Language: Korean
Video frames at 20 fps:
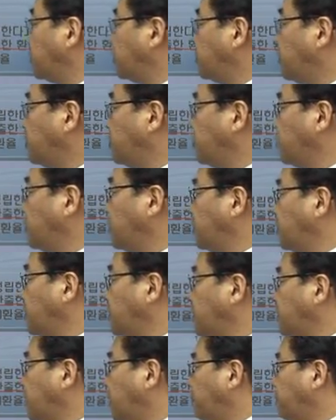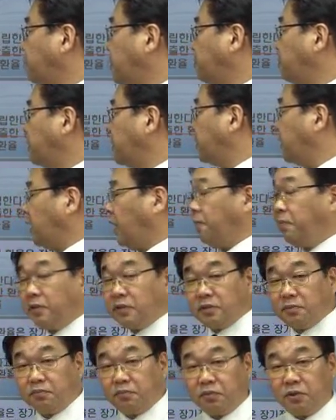그죠? 자, PPT
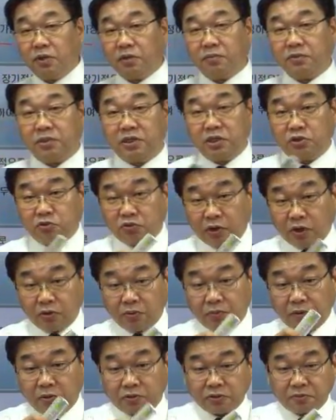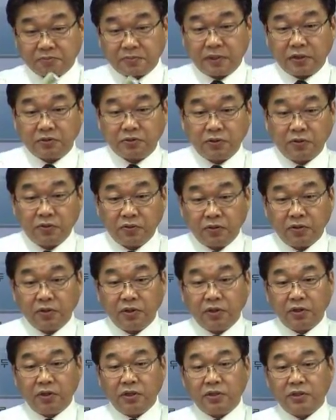앞에서 여러분 지수라고 배웠습니다. 그죠?
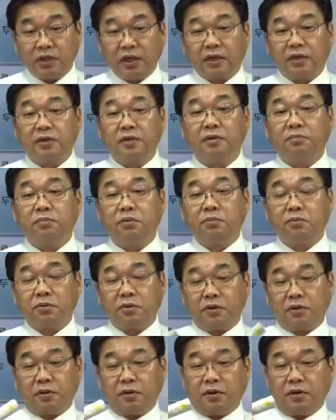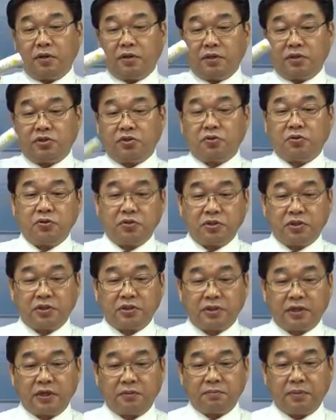자, 그런 부분을
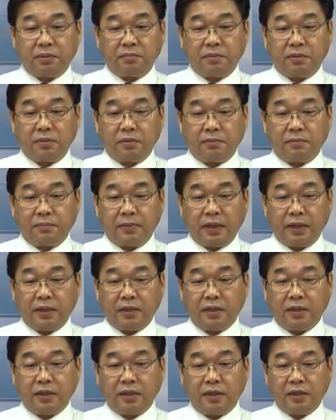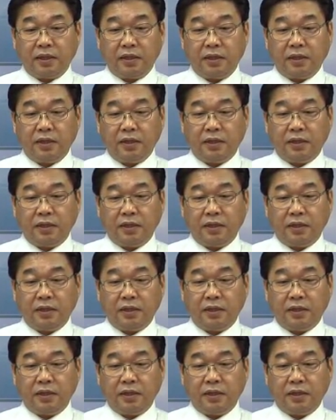적용시켜서 하는 방법입니다. 예.